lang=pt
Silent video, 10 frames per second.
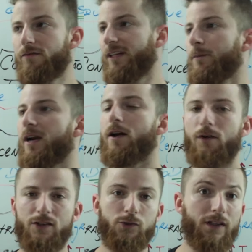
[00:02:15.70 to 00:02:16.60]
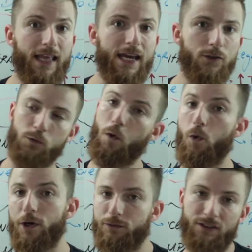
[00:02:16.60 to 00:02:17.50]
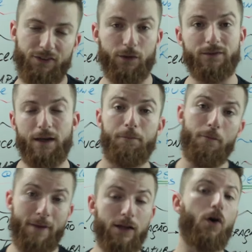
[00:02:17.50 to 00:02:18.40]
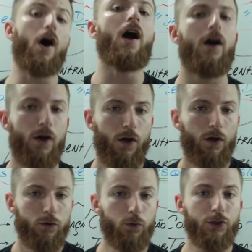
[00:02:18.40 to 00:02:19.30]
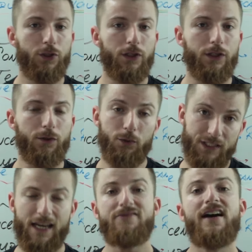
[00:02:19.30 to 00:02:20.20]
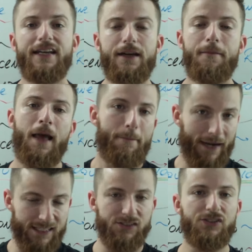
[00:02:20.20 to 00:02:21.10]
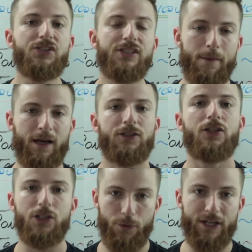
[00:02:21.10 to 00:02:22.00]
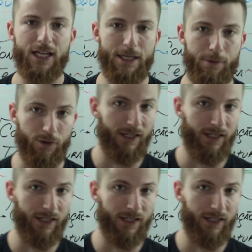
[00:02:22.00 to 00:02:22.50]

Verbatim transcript: vai demorar agora só 10, só 8, enfim, um tempo menor do que o que levaria para esse sistema atingir o equilíbrio.